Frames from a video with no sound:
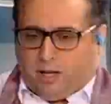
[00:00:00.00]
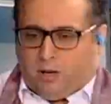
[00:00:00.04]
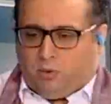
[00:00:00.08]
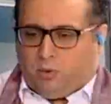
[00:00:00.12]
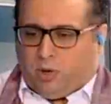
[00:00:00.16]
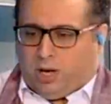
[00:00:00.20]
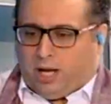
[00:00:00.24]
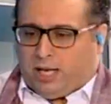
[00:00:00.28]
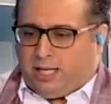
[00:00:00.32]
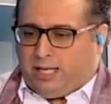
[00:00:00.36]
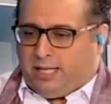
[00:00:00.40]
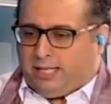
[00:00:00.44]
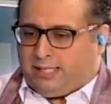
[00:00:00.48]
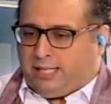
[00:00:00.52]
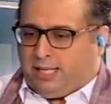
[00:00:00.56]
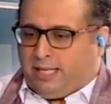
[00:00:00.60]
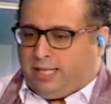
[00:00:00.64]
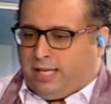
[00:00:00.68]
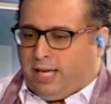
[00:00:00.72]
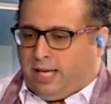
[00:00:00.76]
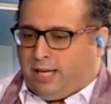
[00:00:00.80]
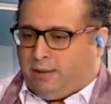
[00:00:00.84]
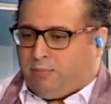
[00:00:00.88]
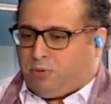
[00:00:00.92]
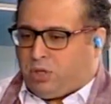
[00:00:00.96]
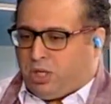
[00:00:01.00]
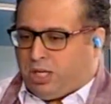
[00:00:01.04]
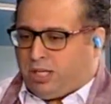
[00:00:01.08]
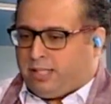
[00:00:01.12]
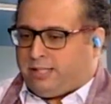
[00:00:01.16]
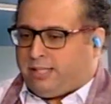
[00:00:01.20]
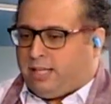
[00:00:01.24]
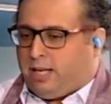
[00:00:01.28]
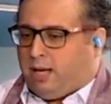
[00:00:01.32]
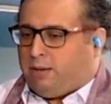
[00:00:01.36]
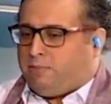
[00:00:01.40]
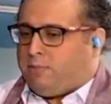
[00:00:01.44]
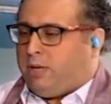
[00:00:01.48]
او خليني اسالك هيك بشكل
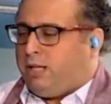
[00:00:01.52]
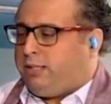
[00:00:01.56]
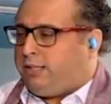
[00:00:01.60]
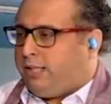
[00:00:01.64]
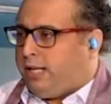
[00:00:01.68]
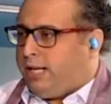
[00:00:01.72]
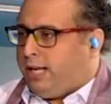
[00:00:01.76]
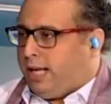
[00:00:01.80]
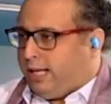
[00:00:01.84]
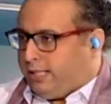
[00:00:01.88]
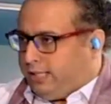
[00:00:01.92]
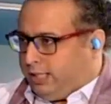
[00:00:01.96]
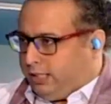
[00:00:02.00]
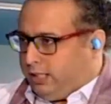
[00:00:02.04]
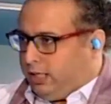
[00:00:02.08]
سريع ما انتقل عن